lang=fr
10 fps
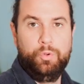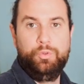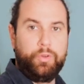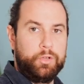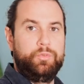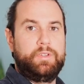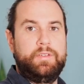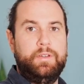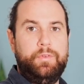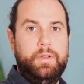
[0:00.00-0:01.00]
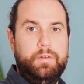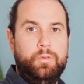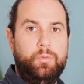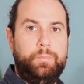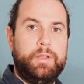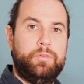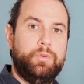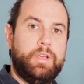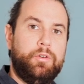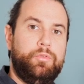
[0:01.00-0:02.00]
Une fois que tout ça c'est fait, on passe
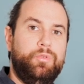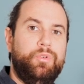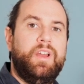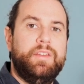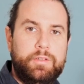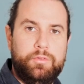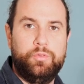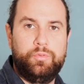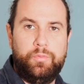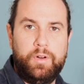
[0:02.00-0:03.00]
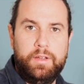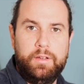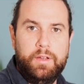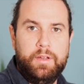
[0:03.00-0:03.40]
au calcul de l'indice de soufflet.